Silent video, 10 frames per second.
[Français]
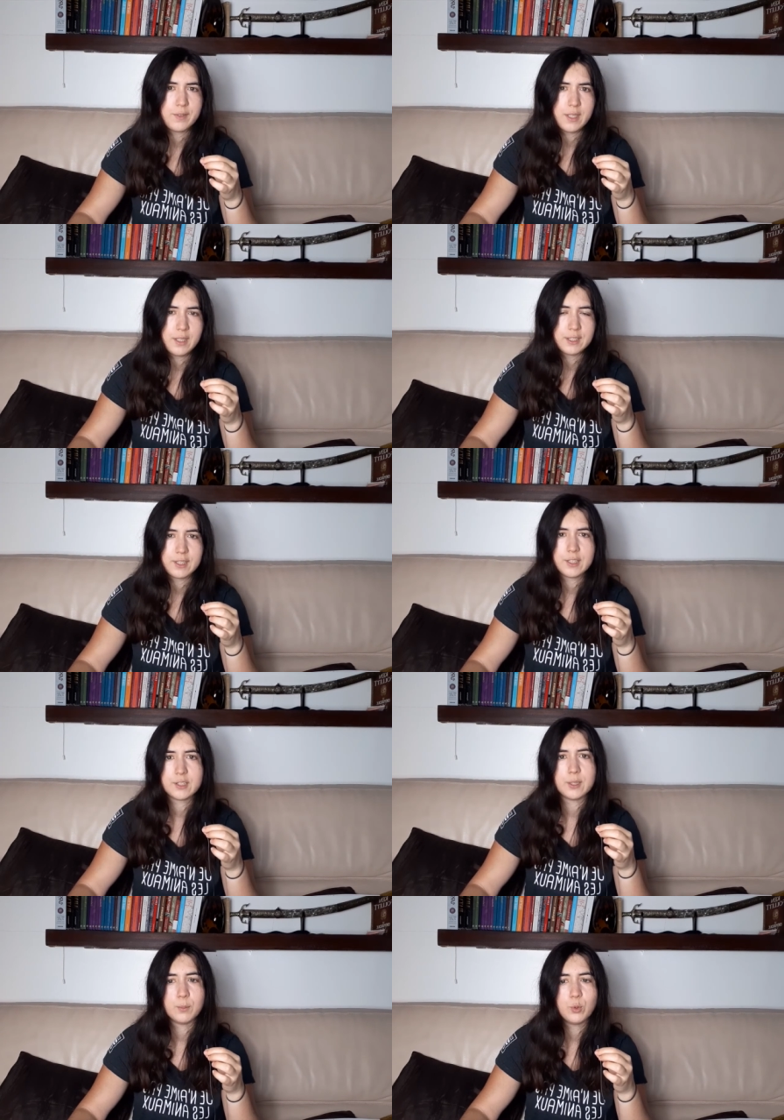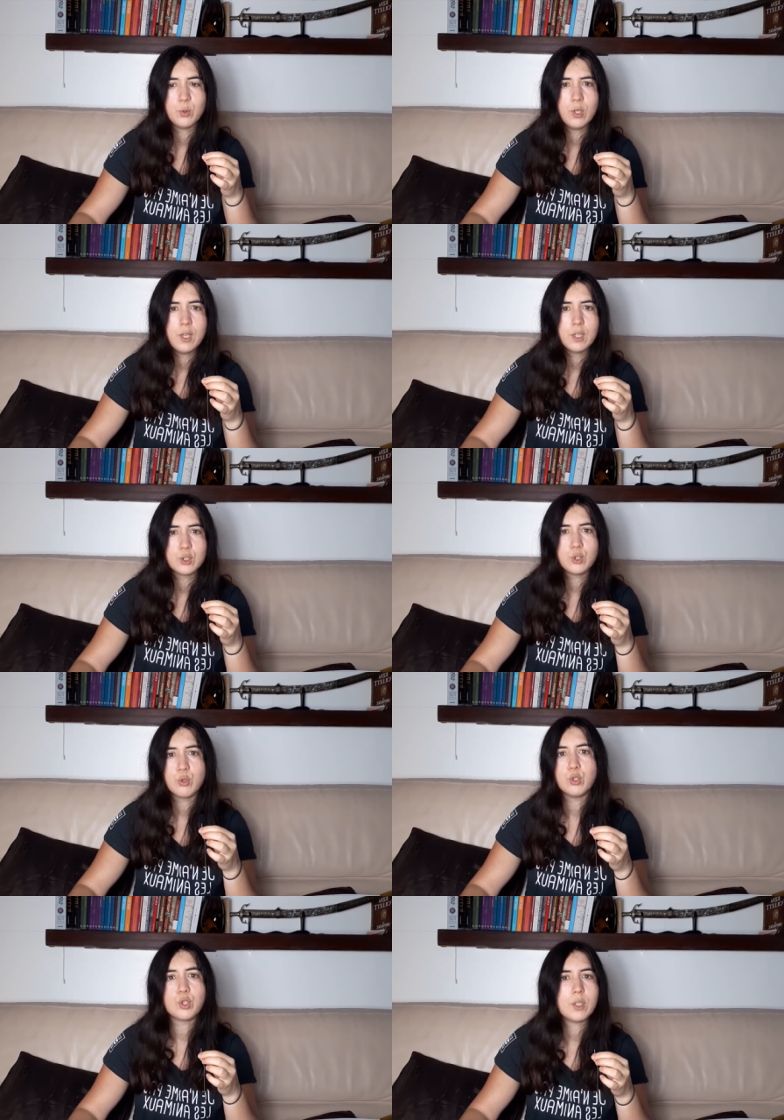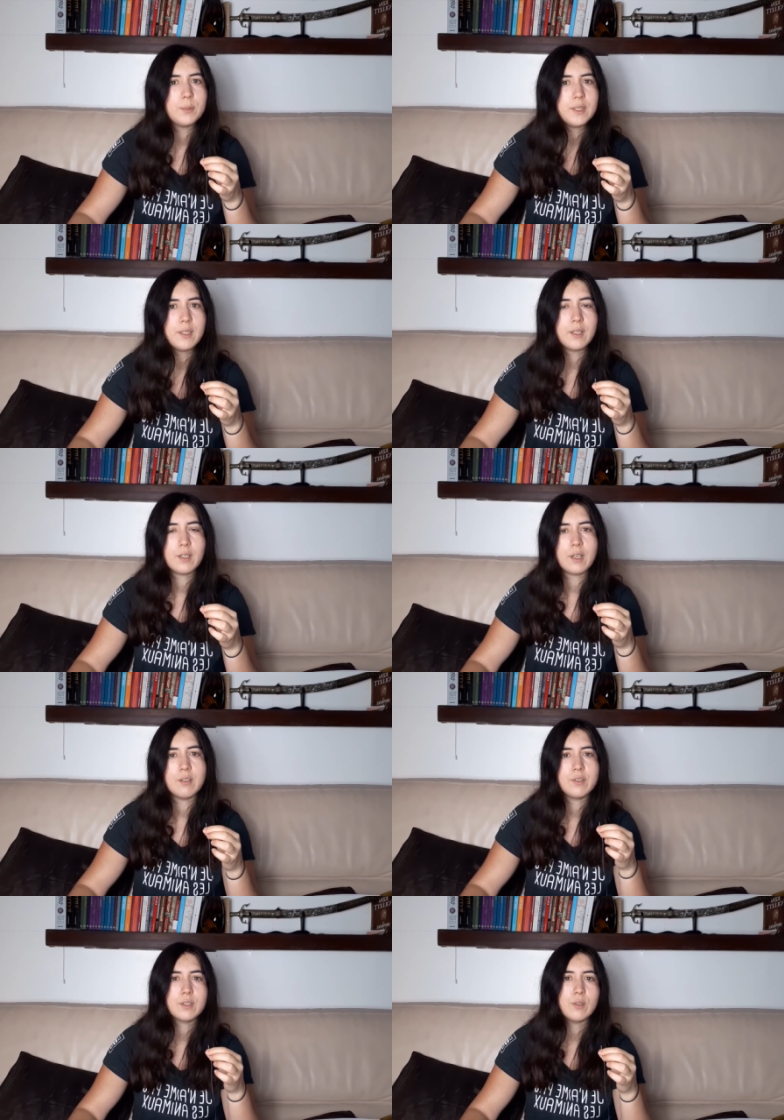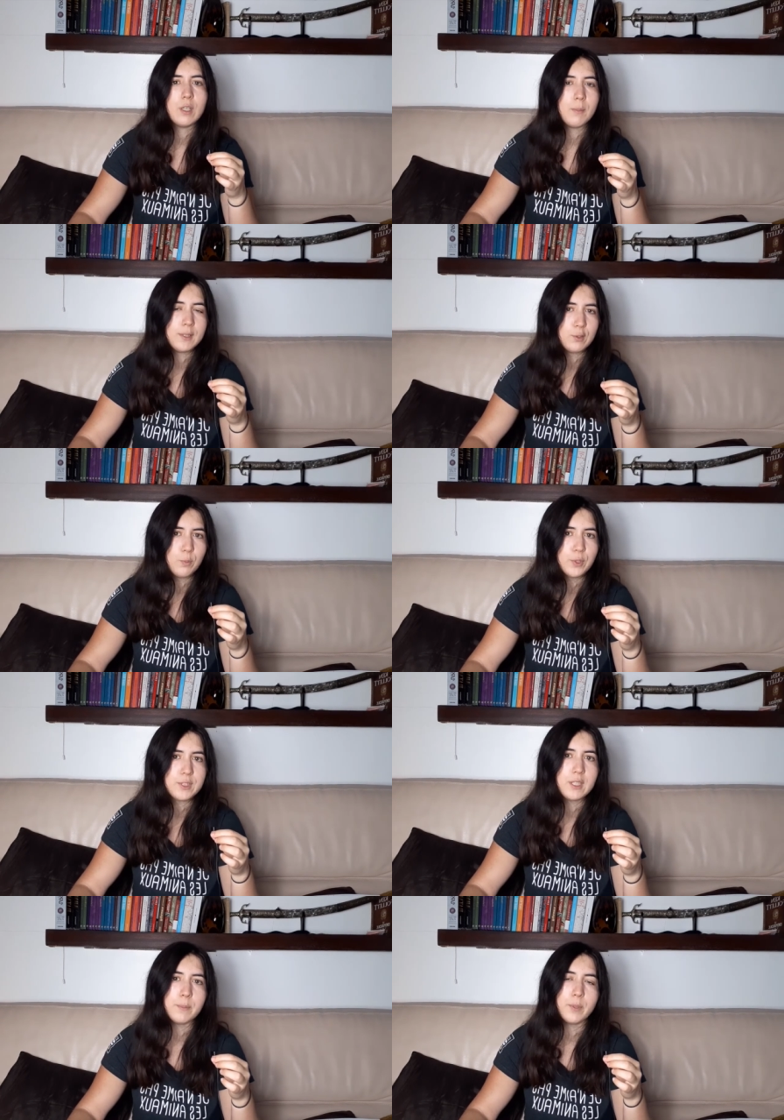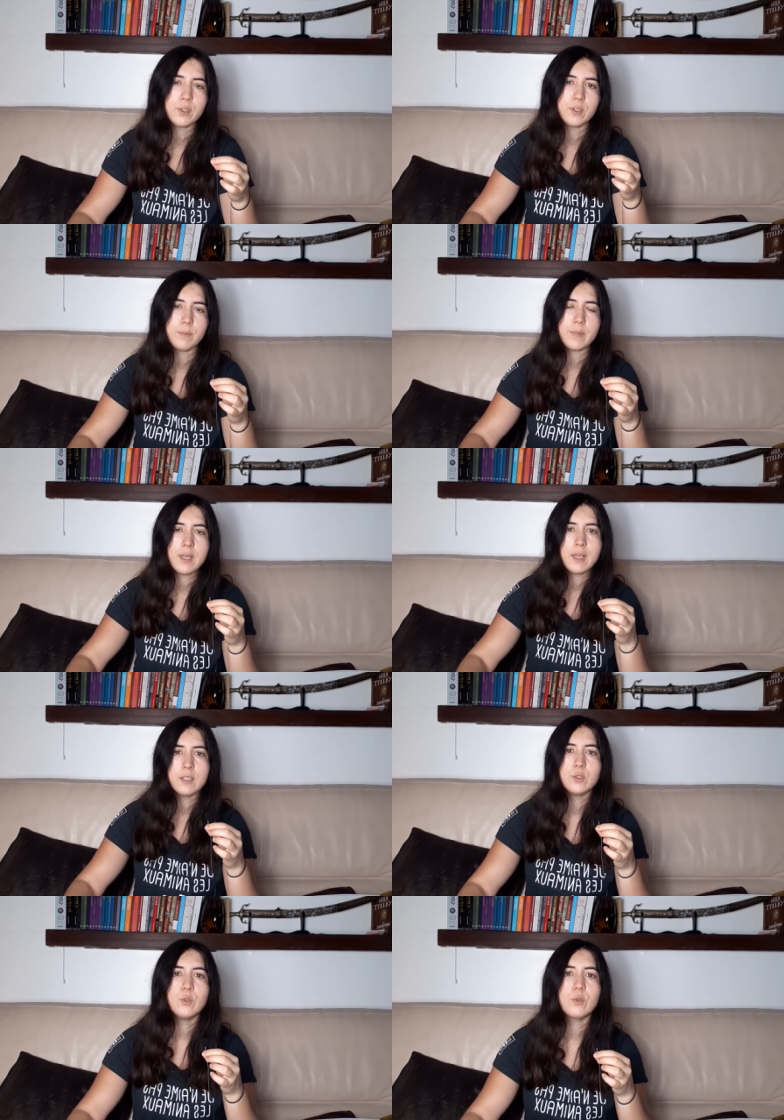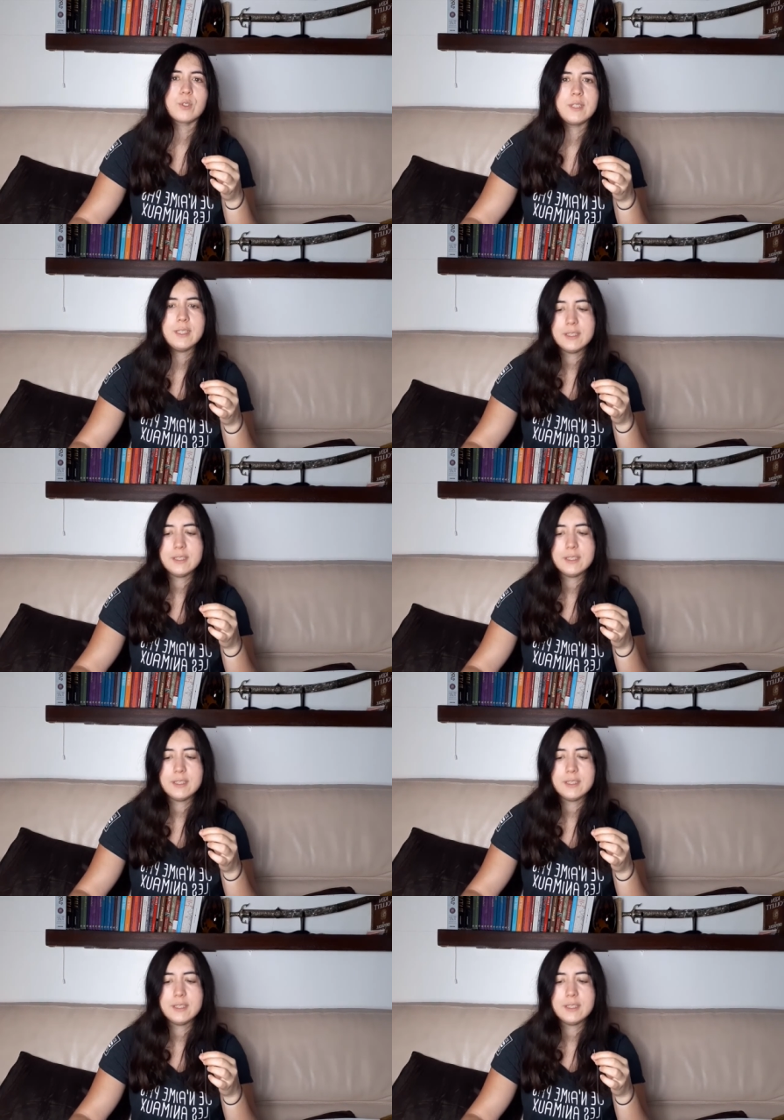va écrire ces mots qui collent très bien hein, avec la manière de penser de l'époque. Donc, il